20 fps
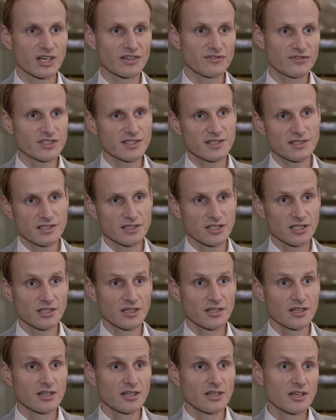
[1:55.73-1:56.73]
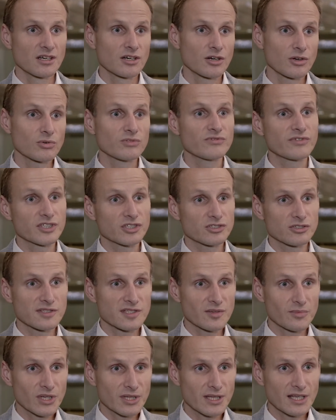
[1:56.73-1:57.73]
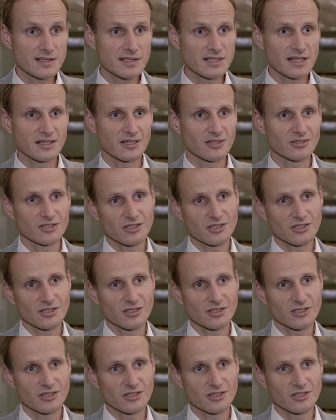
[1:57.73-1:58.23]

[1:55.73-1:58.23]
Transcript: rewizji roku 2015.